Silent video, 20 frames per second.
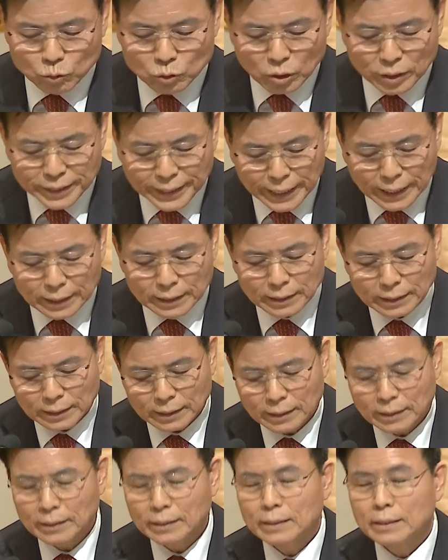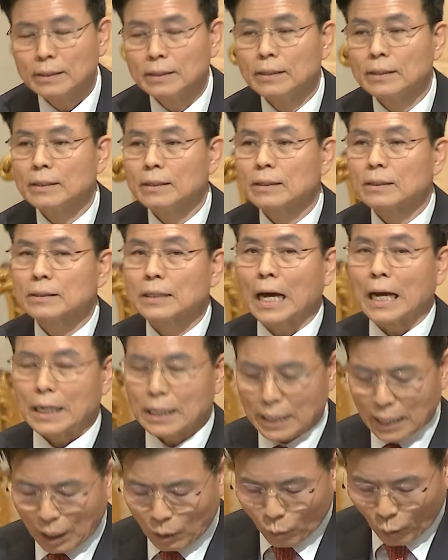イエス様が
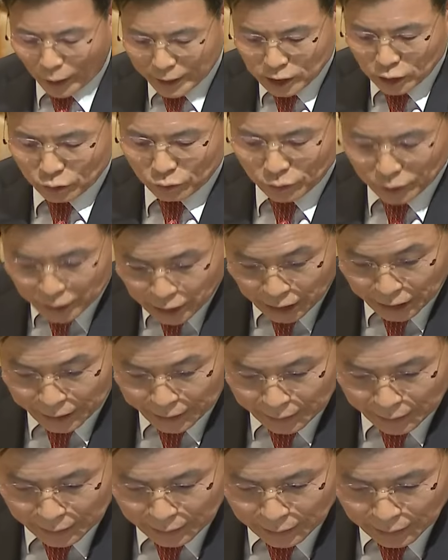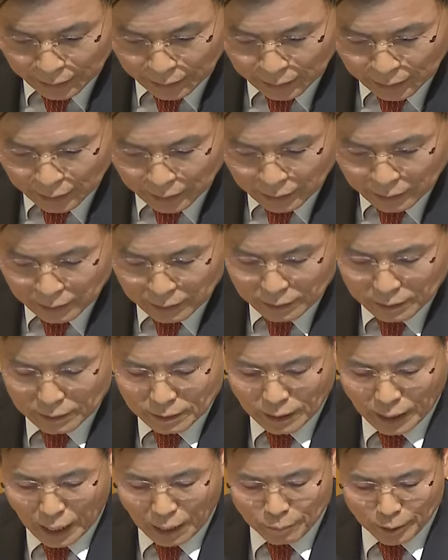知らないで行う彼らを
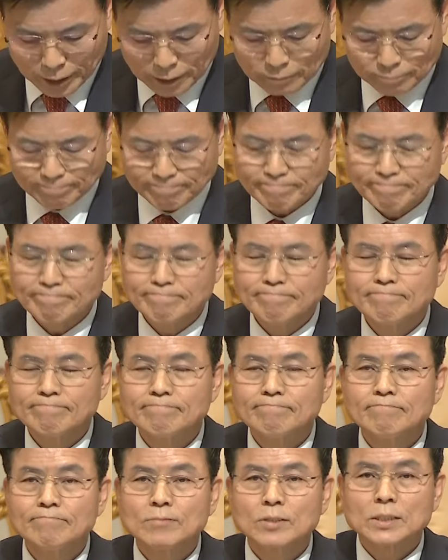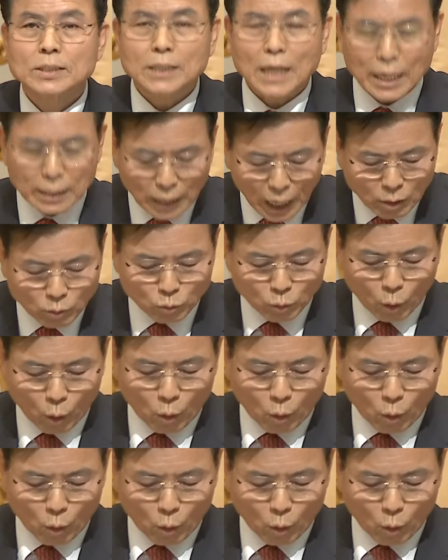許してほしいと言われたように